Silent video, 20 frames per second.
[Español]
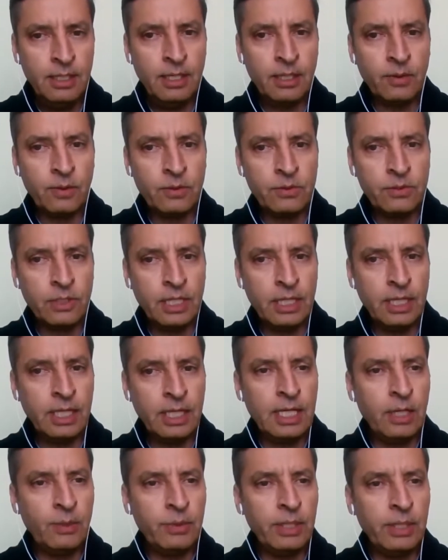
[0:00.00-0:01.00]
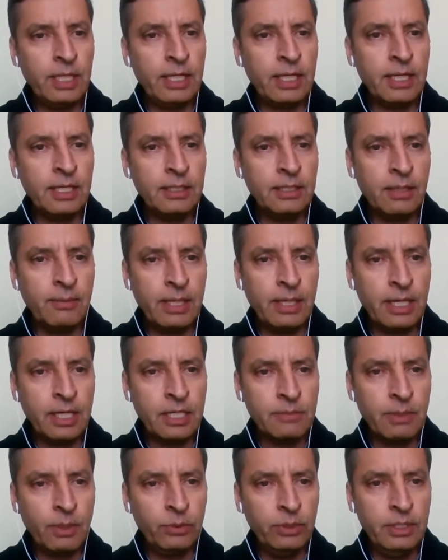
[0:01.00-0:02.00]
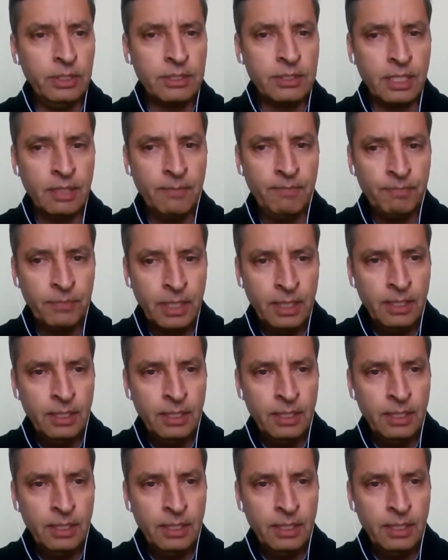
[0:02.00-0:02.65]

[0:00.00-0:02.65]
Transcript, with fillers: la consejera Claudia Alejandra Vargas Bautista